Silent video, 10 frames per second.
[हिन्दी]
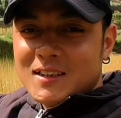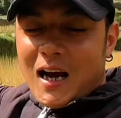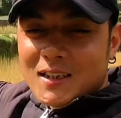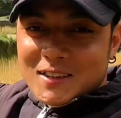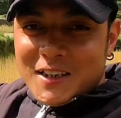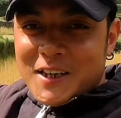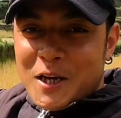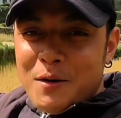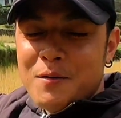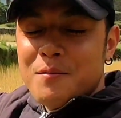यहाँ से देखिए
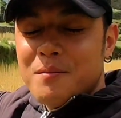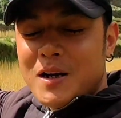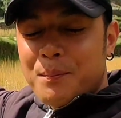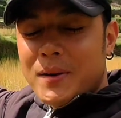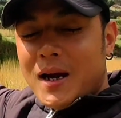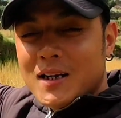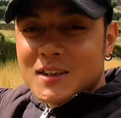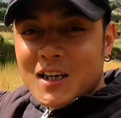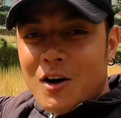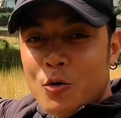मेरा प्यारा सा
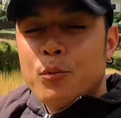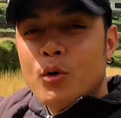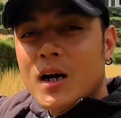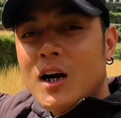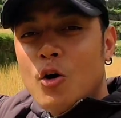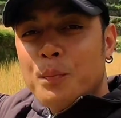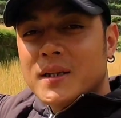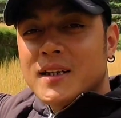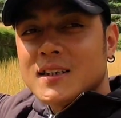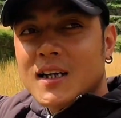गांव पूरा गांव
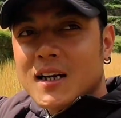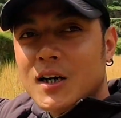पत्यासार